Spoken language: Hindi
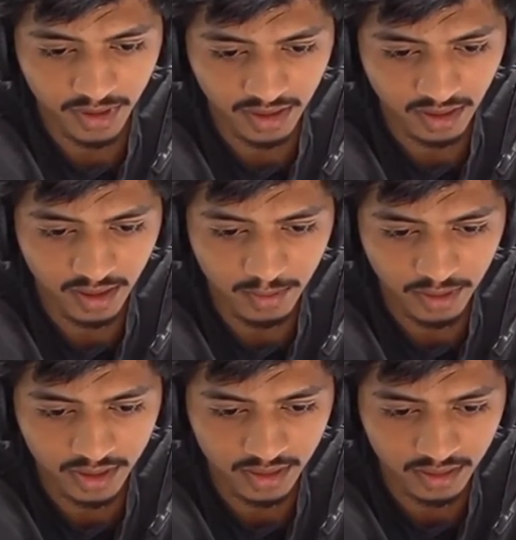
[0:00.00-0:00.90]
मेरा
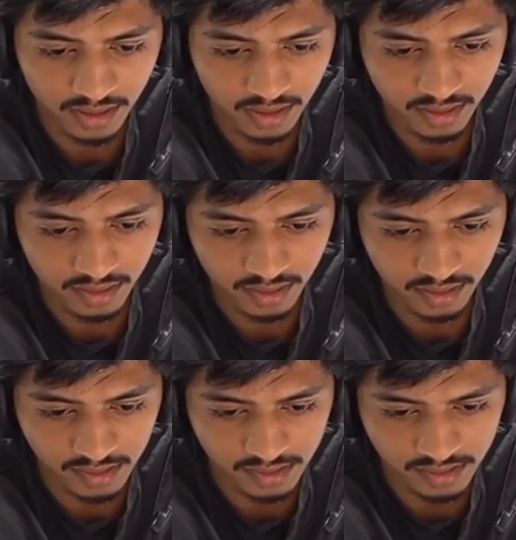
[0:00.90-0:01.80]
ख़राब हो रहा था इसलिए
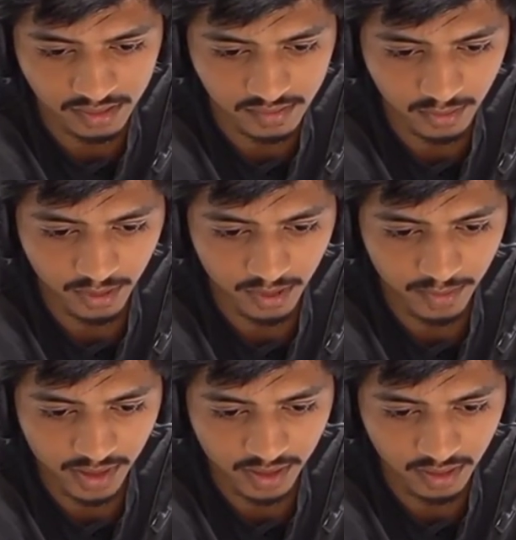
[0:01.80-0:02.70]
वो
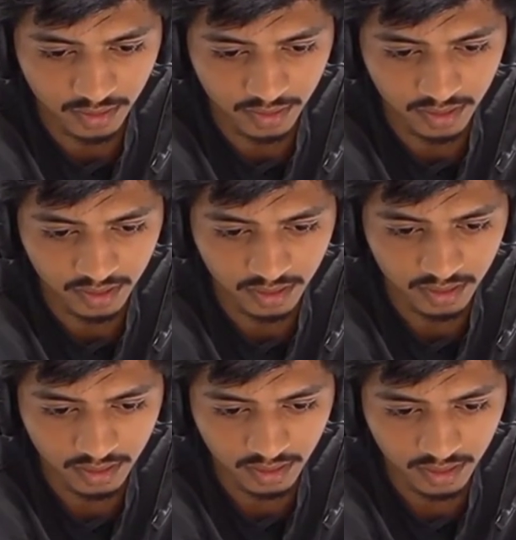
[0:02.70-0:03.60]
बोला मैं नहीं खेलूँगा
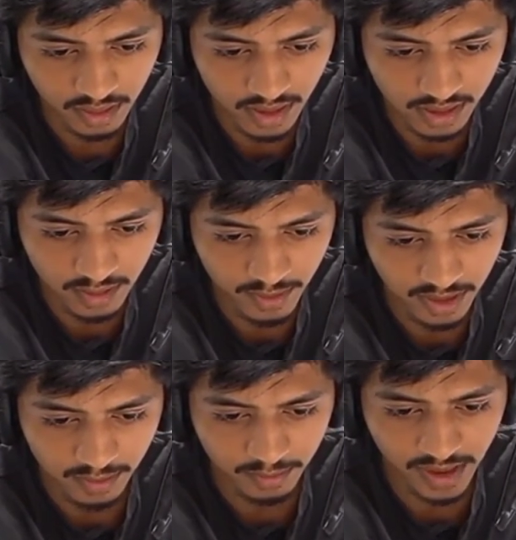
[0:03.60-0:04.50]
इतना
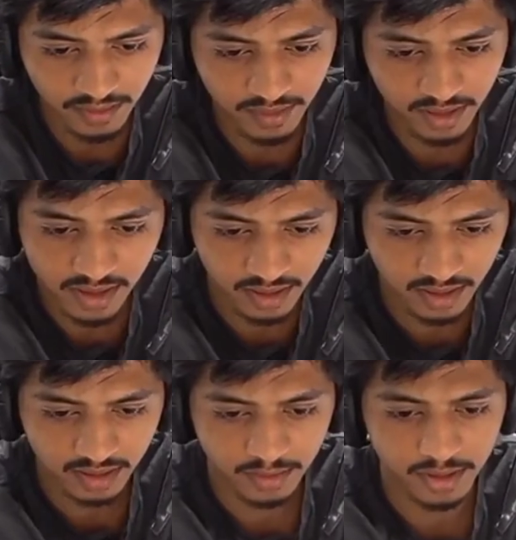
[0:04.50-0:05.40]
मतलब माइंड फक नहीं
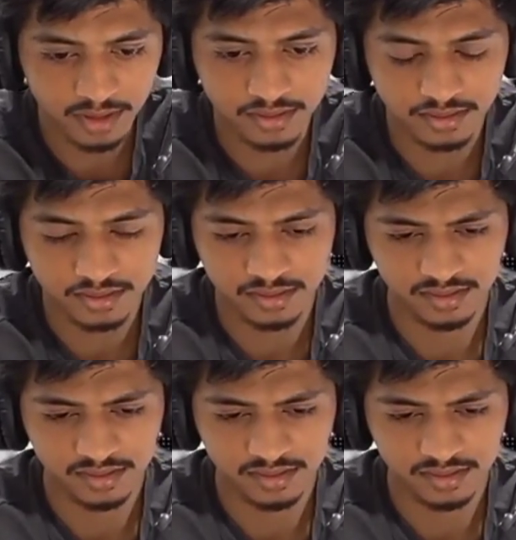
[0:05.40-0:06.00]
करना था मेरे को